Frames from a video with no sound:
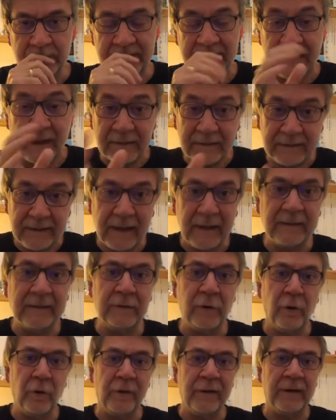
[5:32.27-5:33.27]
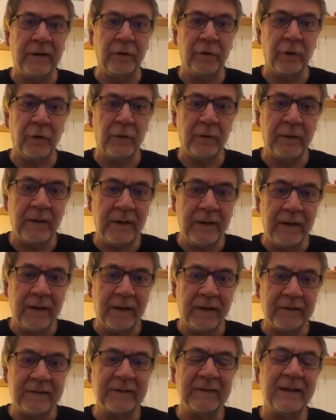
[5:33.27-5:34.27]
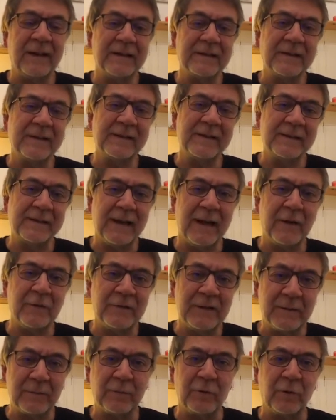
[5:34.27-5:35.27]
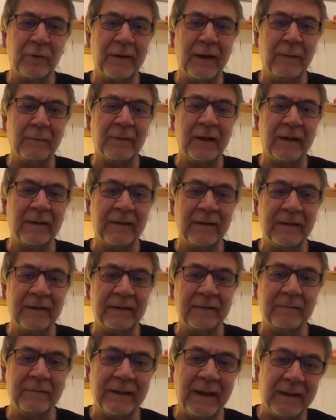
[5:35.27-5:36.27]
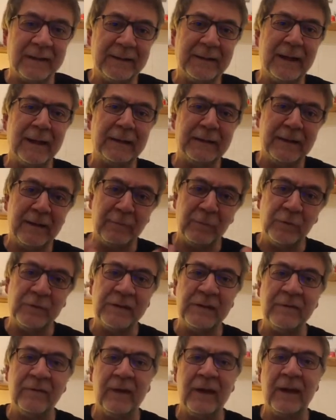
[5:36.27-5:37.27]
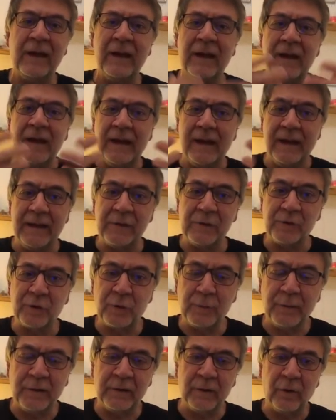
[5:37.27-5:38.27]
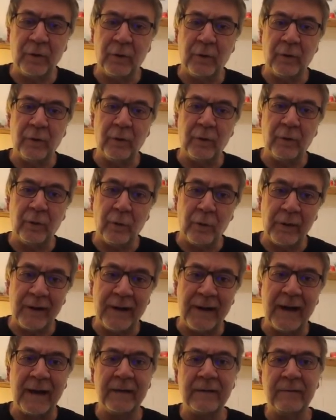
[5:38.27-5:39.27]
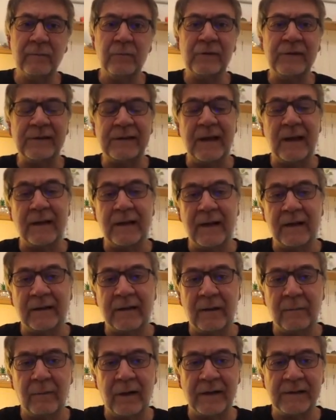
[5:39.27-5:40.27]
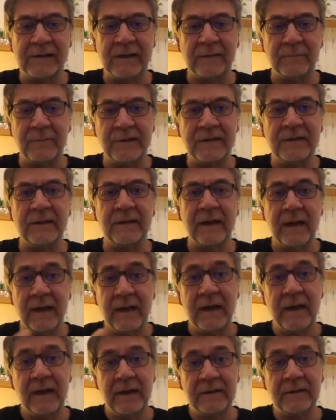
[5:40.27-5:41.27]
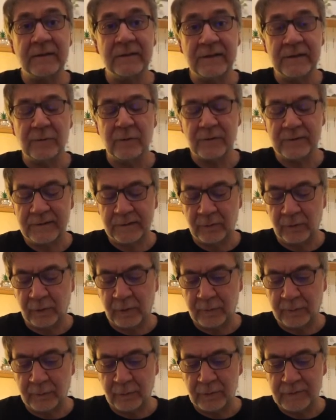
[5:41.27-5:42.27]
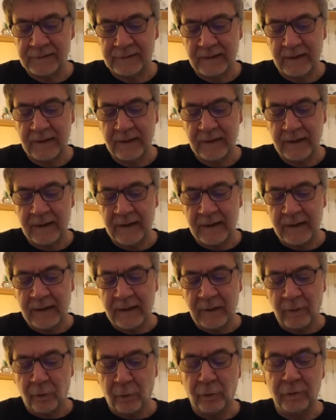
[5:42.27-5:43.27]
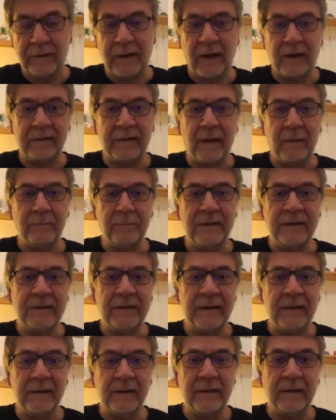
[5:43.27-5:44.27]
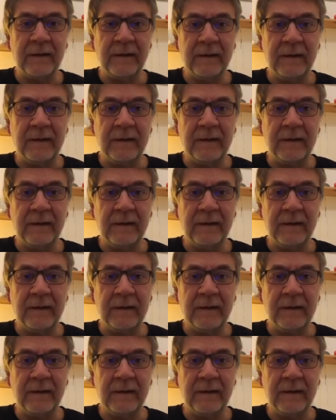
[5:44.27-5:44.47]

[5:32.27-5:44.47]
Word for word: kendi kendine öğreniyor. Hatırlarsanız daha önceki programlarda da kendi kendine müziği ve enstrümanı e, öğrenen müzisyenlerden bahsetmiştik. İşte Hristos Nikolopoulos da onlardan biri.